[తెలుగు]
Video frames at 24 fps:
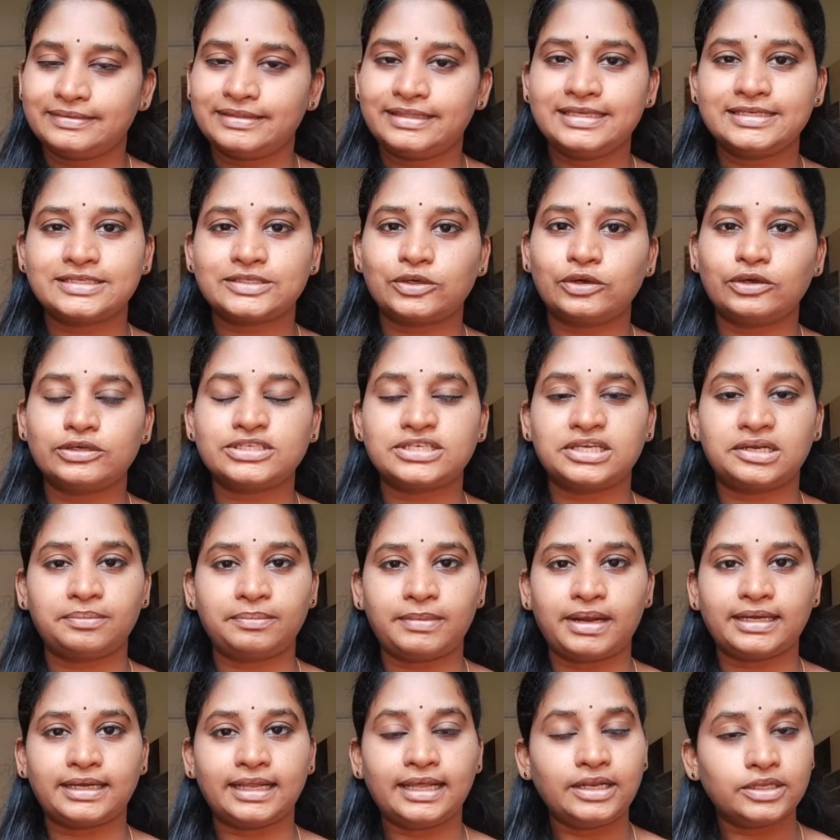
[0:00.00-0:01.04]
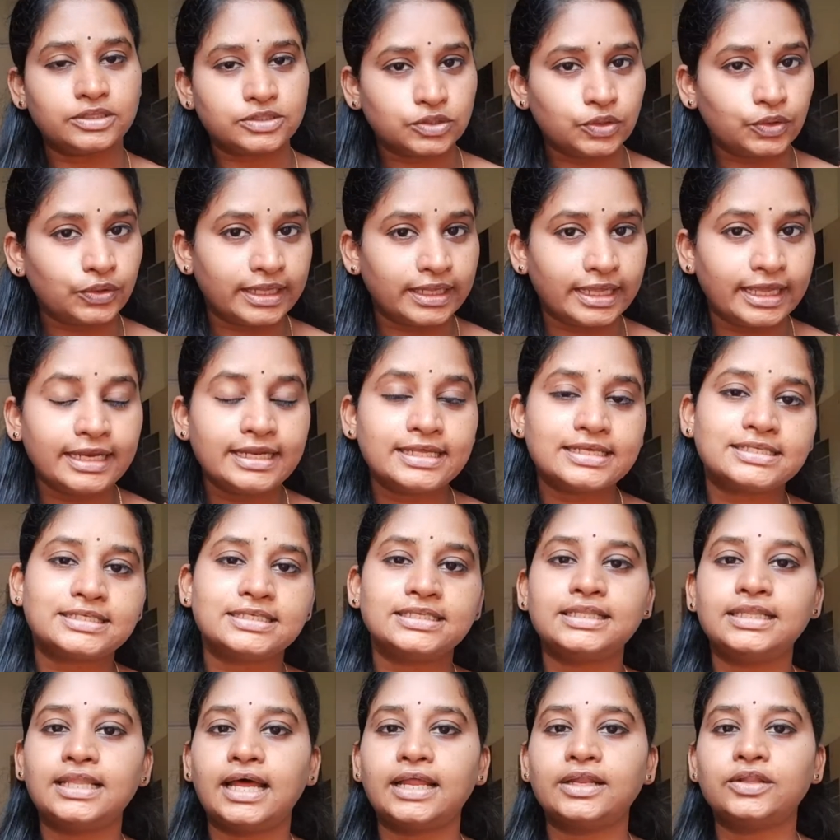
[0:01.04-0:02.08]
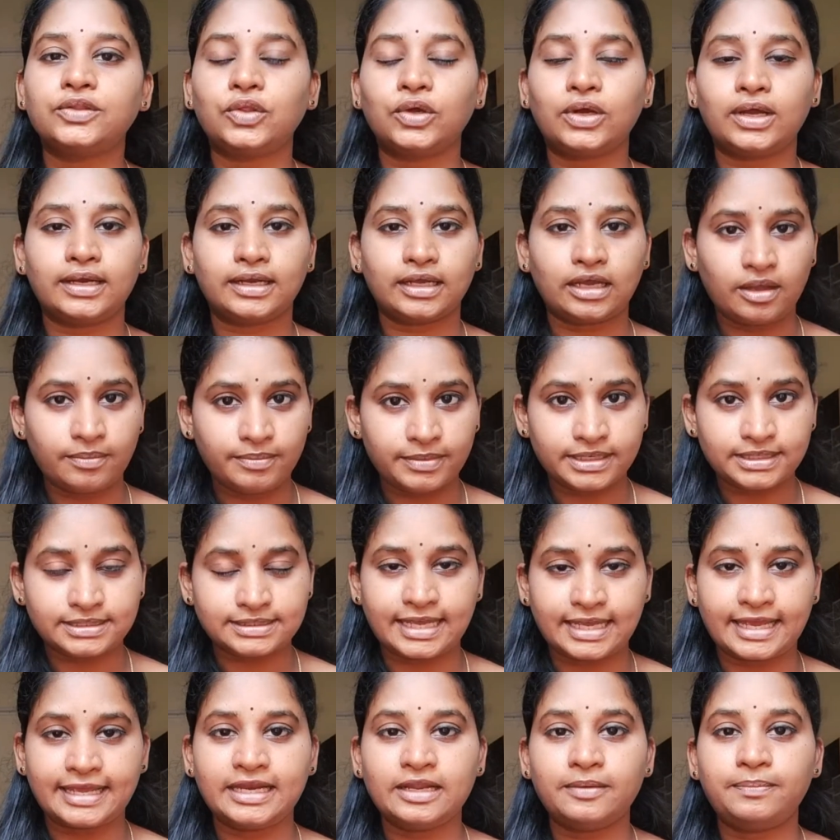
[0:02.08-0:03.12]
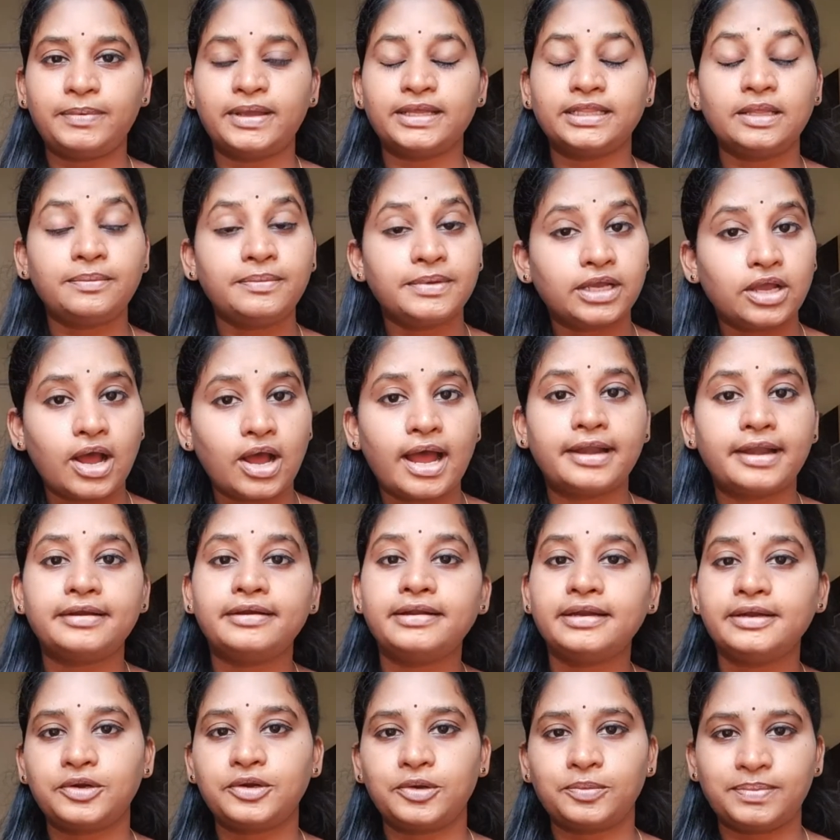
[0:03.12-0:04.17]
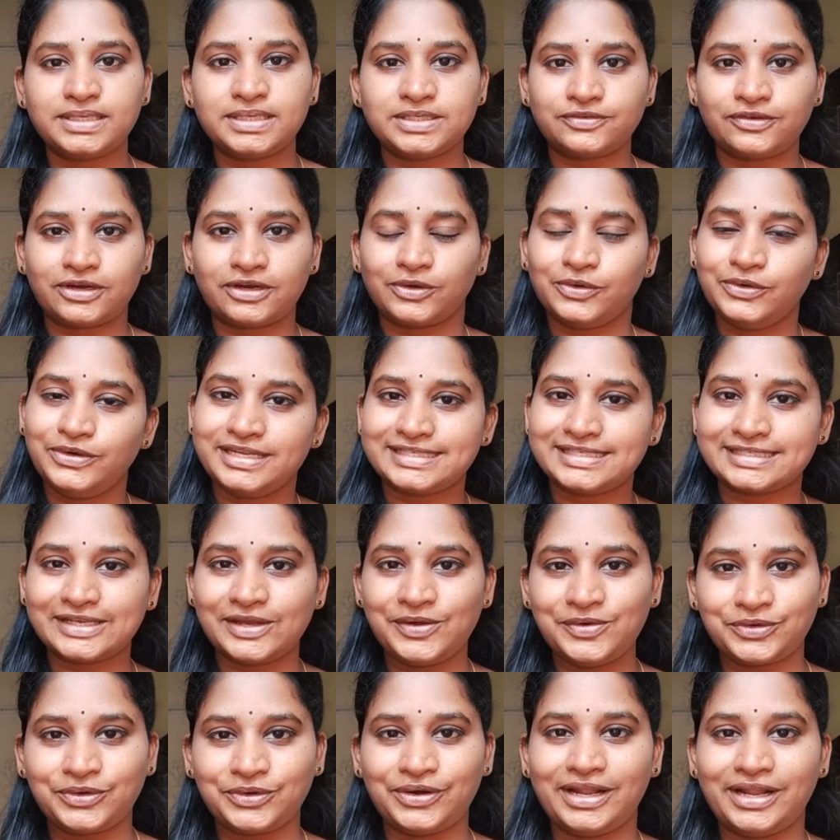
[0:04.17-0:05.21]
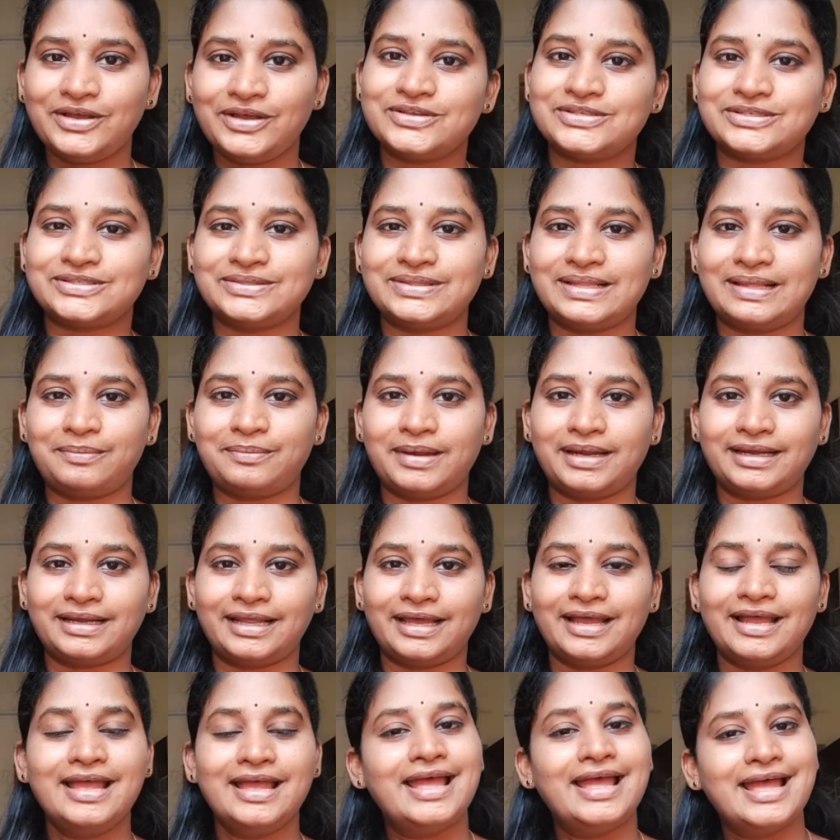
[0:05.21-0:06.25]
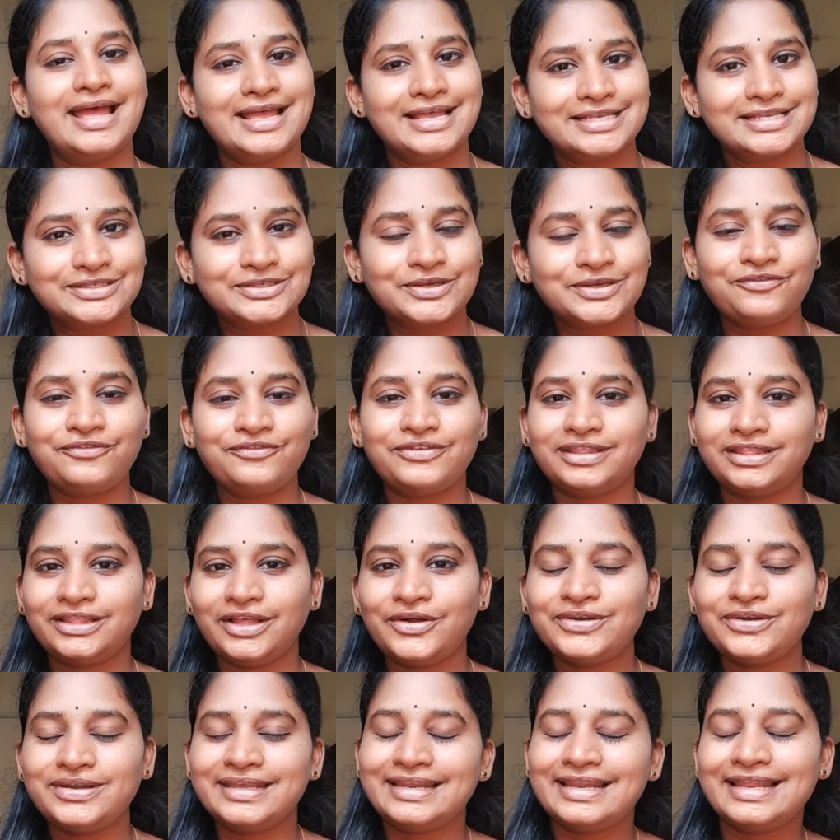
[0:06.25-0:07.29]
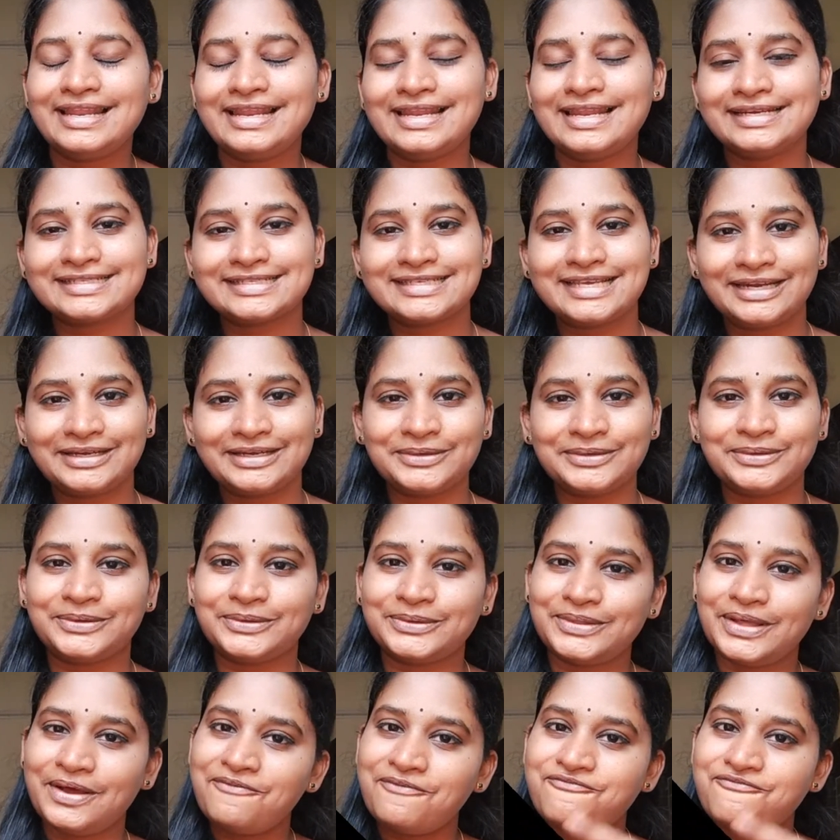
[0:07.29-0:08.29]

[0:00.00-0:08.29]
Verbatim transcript: తీసుకోవచ్చు అనమాట సో నేను ఇచ్చిన దాంతో కనుక మీరు సైన్ అప్ అయితే మీకు హండ్రెడ్ రూపీస్ వరకు డిస్కౌంట్ కూడా వస్తుందన్నమాట సో వితౌట్ డీలే లెట్స్ గెట్ ఇన్ టు ద